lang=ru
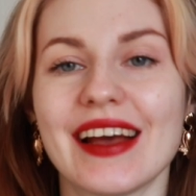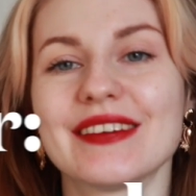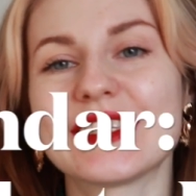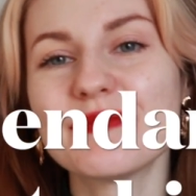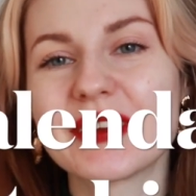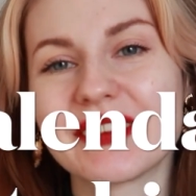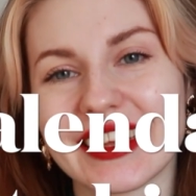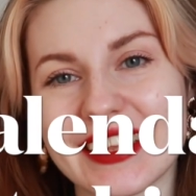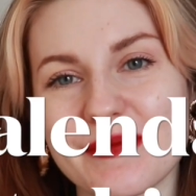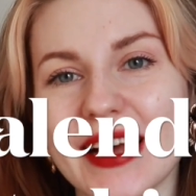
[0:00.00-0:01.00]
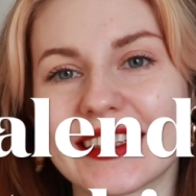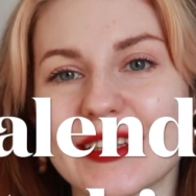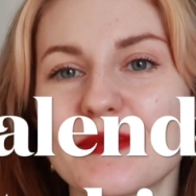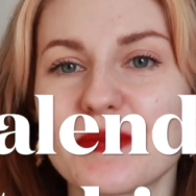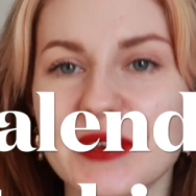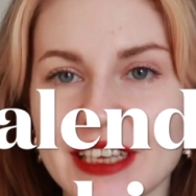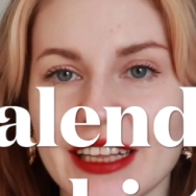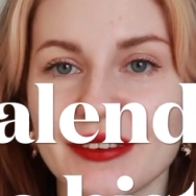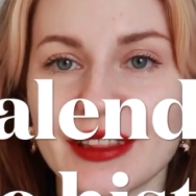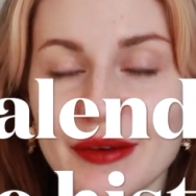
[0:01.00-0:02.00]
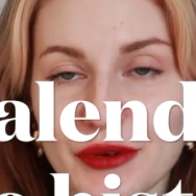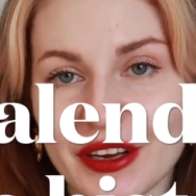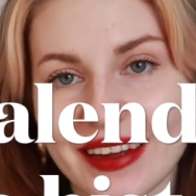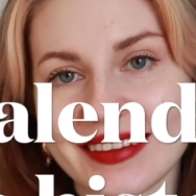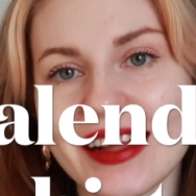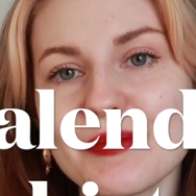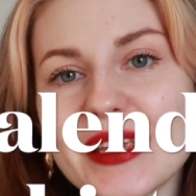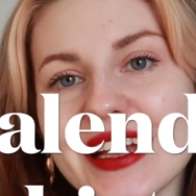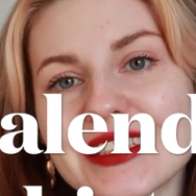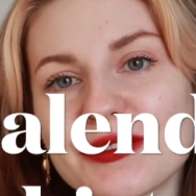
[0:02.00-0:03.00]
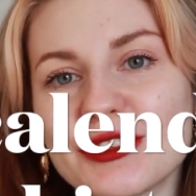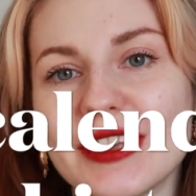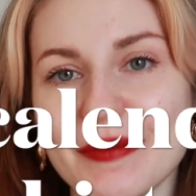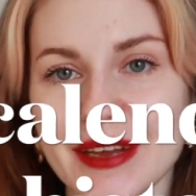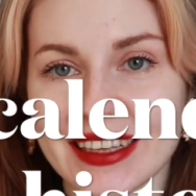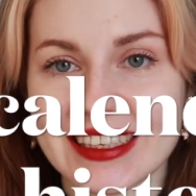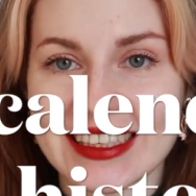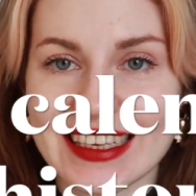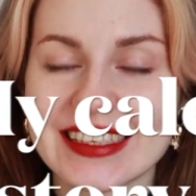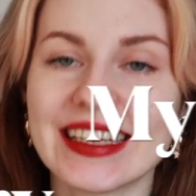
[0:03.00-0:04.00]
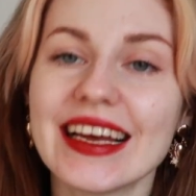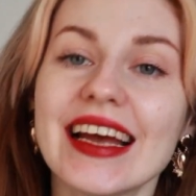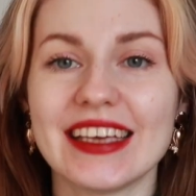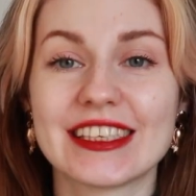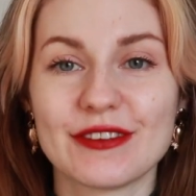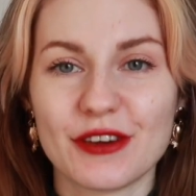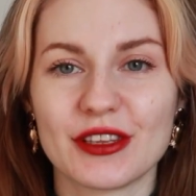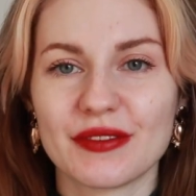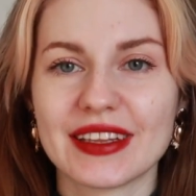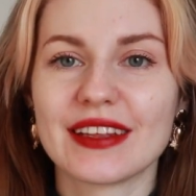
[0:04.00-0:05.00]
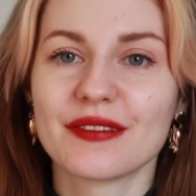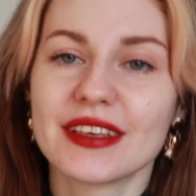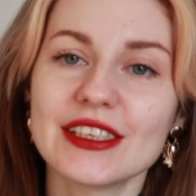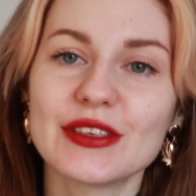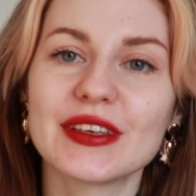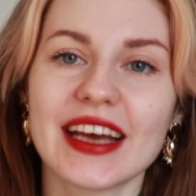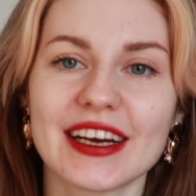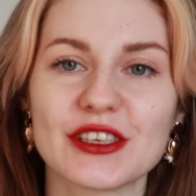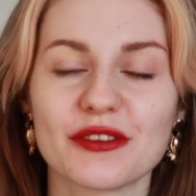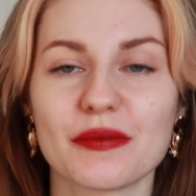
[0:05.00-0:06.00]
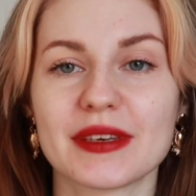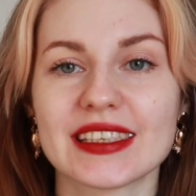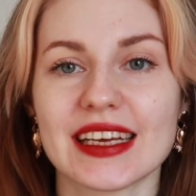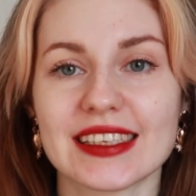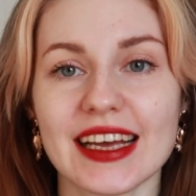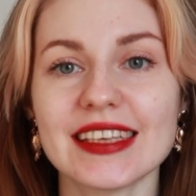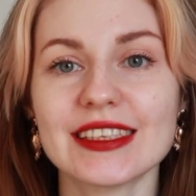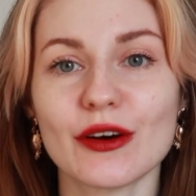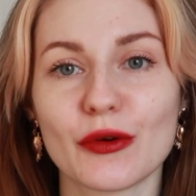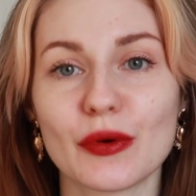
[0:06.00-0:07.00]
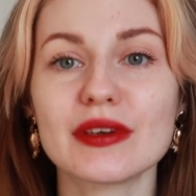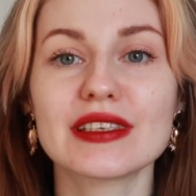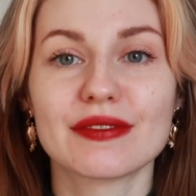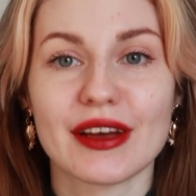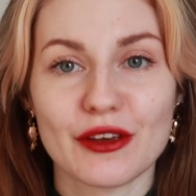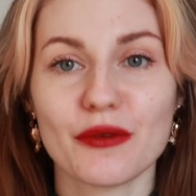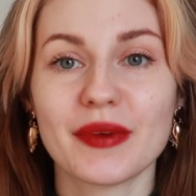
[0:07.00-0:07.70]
Всем привет, ребята! Добро пожаловать на мой канал. Меня зовут Дример Анастасия, И сегодня в этом видео я хочу вам рассказать о своем